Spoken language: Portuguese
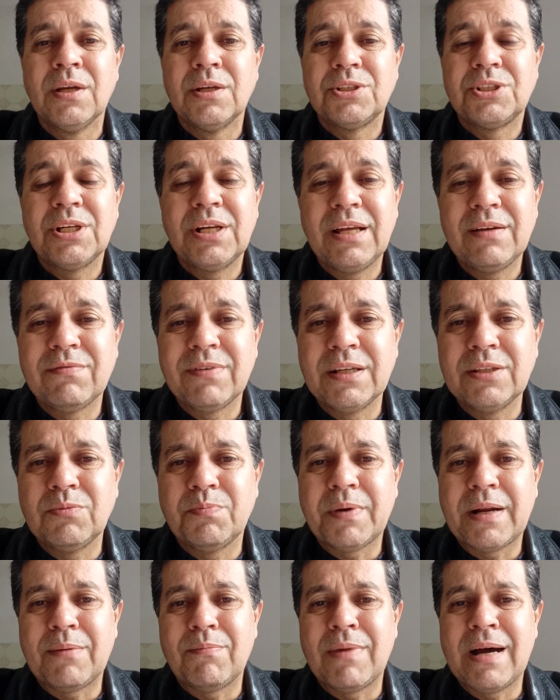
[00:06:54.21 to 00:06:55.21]
te levando
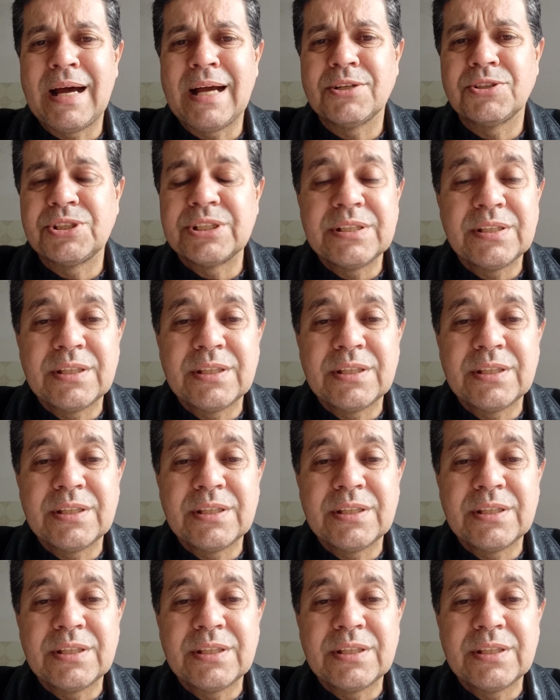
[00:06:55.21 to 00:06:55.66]
para baixo, te